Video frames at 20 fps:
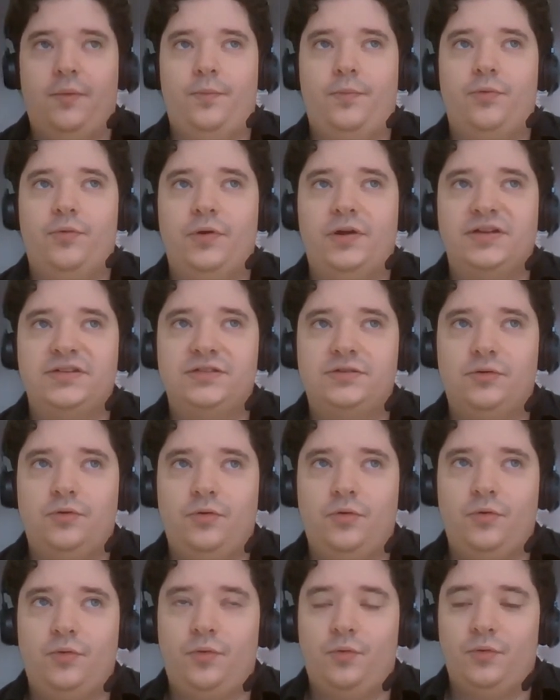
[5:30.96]
pour
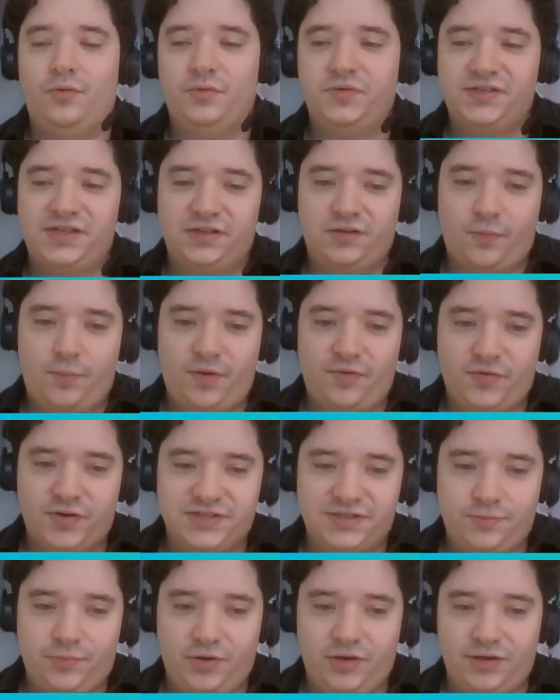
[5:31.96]
l'instant, on ne s'attend pas
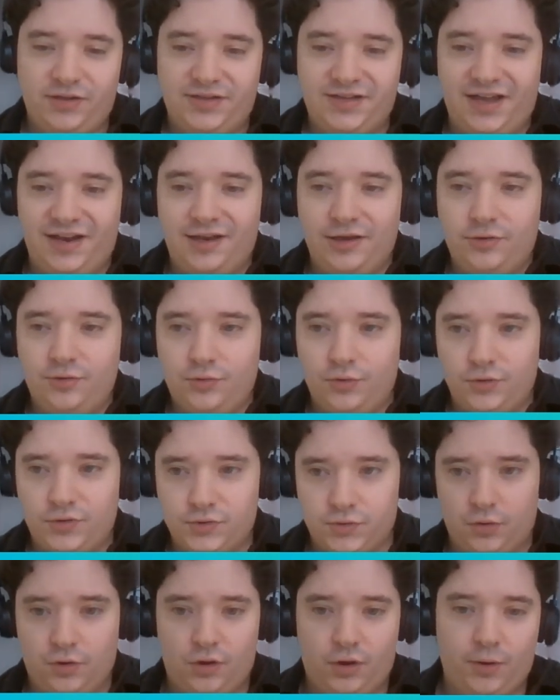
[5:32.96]
forcément à une canicule
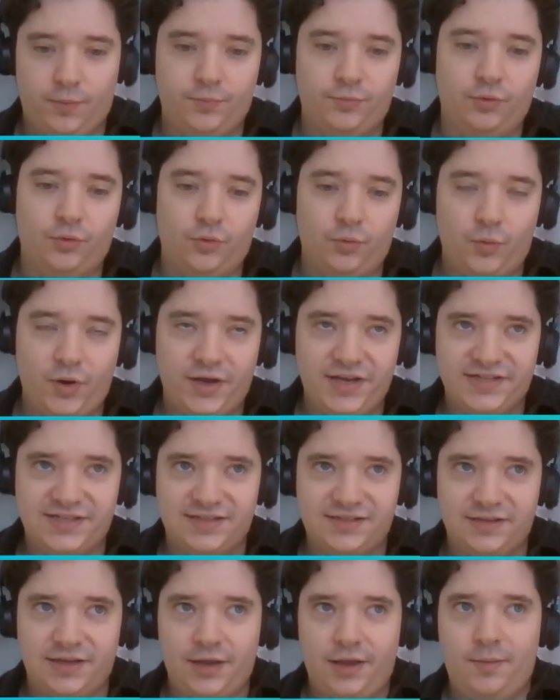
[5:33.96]
sur l'Europe de
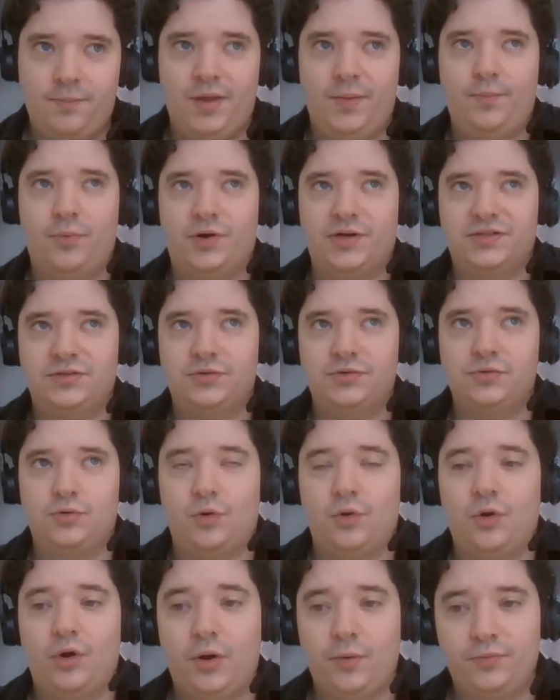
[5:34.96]
l'Ouest, mais pour l'instant
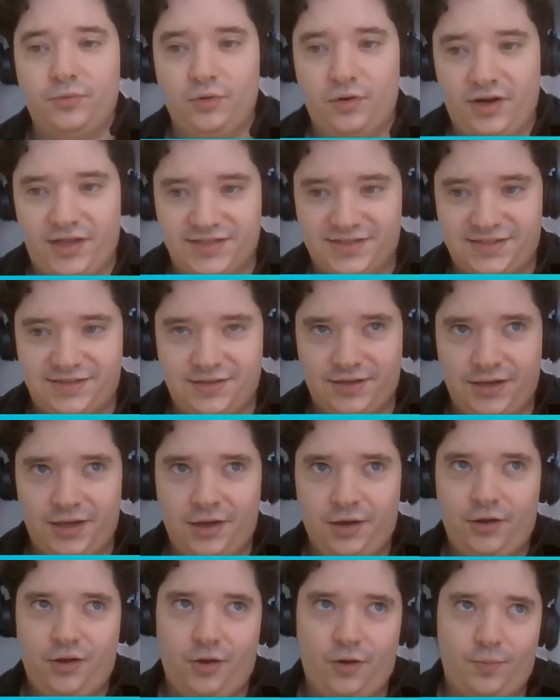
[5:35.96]
sur l'Europe de l'Est.
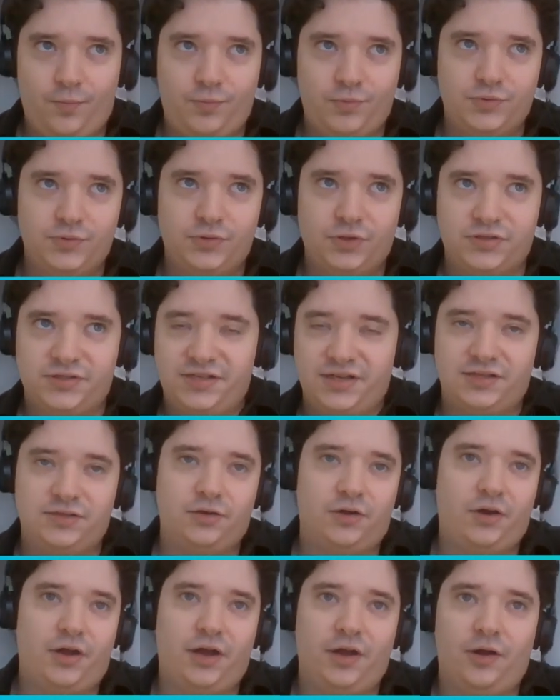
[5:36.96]
plusieurs,
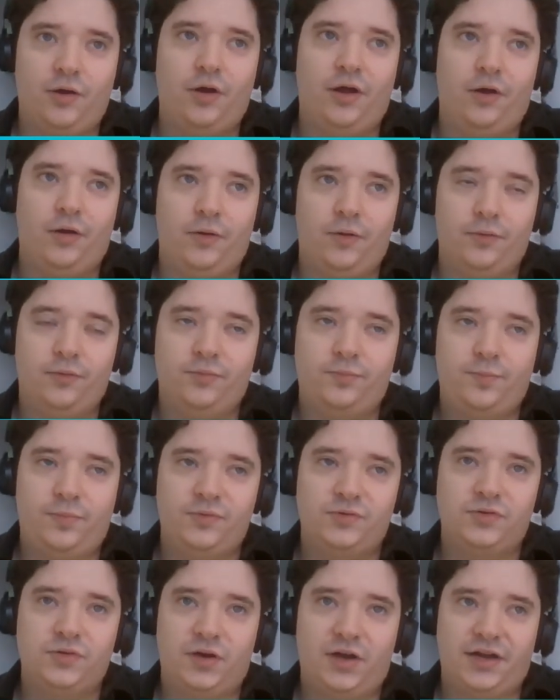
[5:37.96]
secteurs,
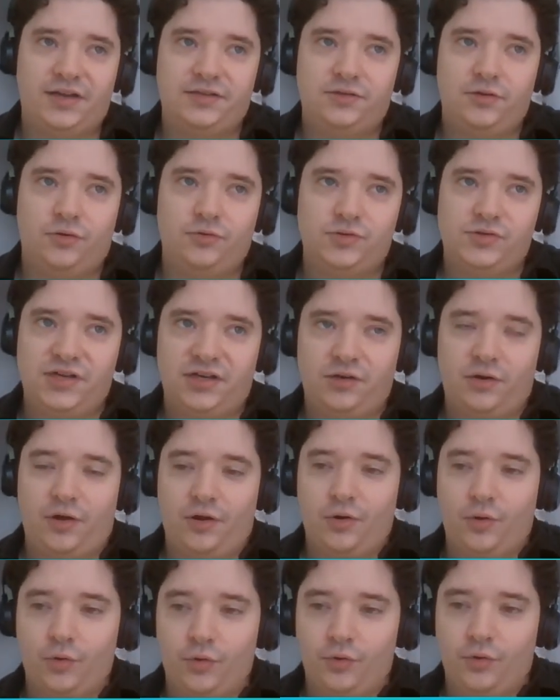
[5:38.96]
plusieurs acteurs du secteur
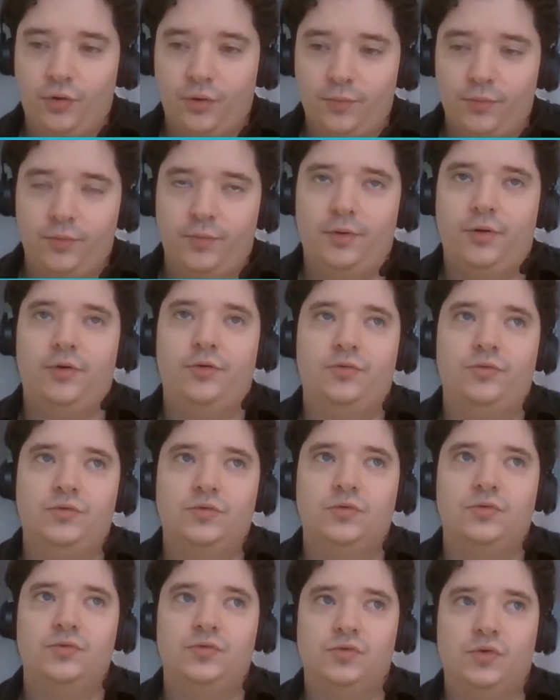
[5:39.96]
agronome
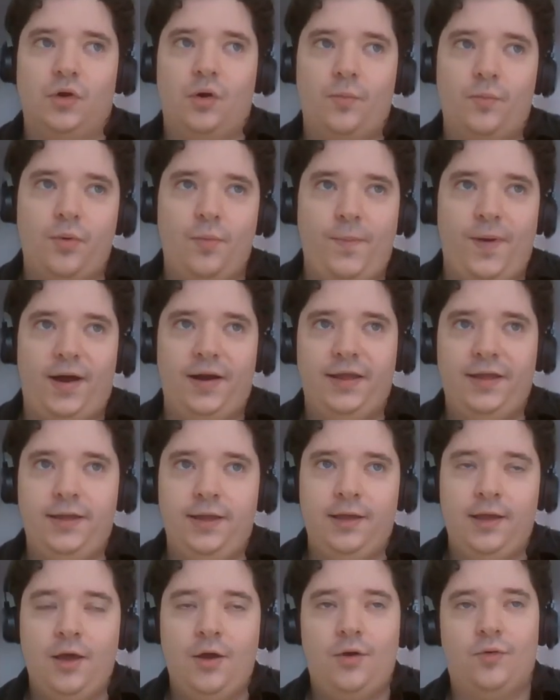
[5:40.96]
nous, ont un peu
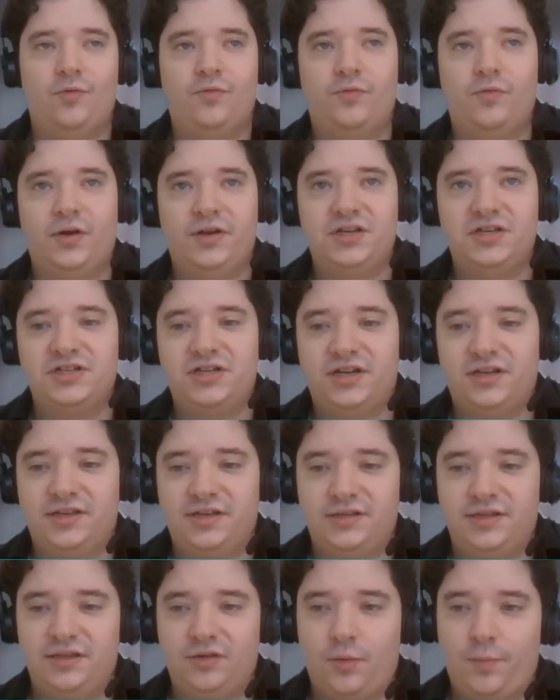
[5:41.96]
parlé. On voit déjà
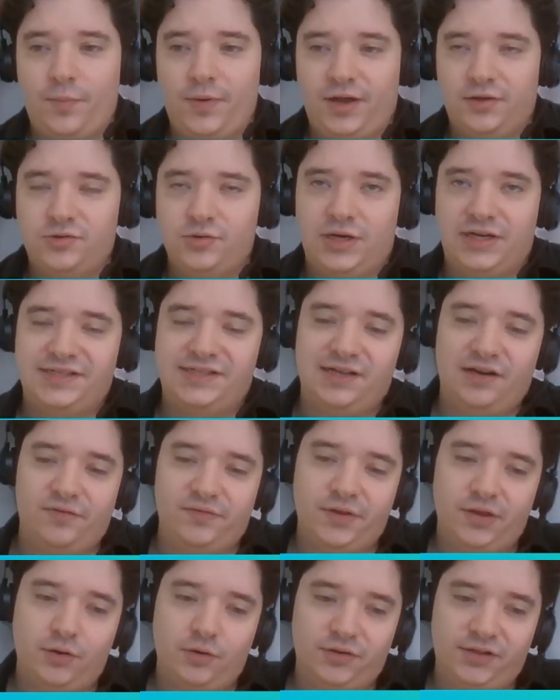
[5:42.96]
des, températures assez
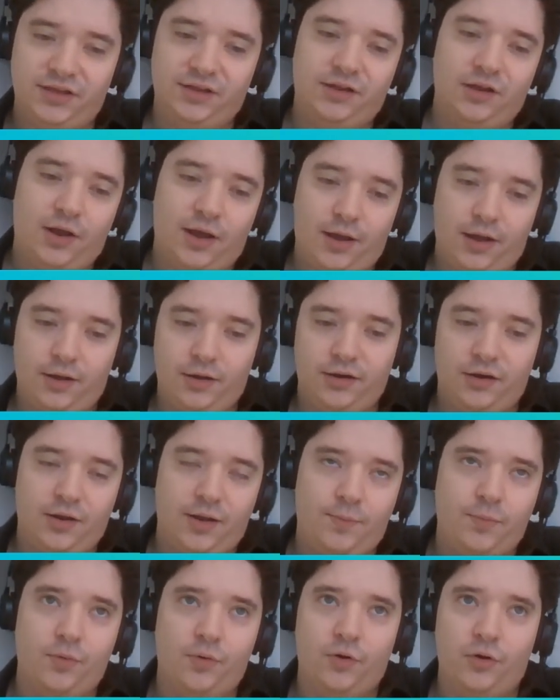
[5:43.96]
élevées côté de
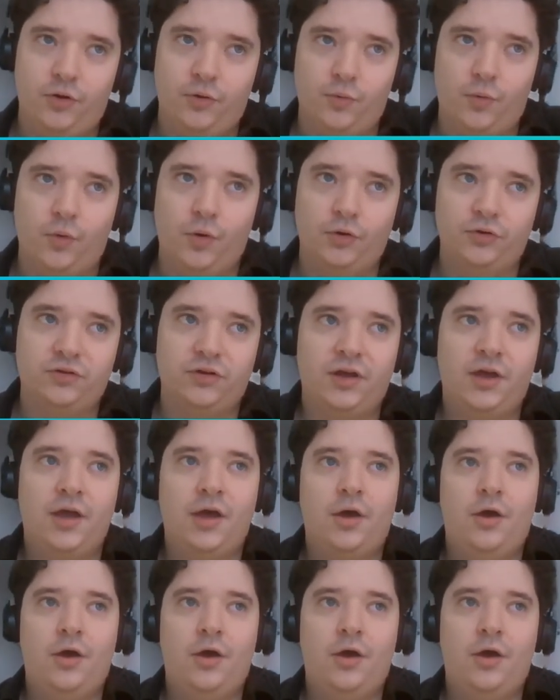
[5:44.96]
la, Pologne ou autre.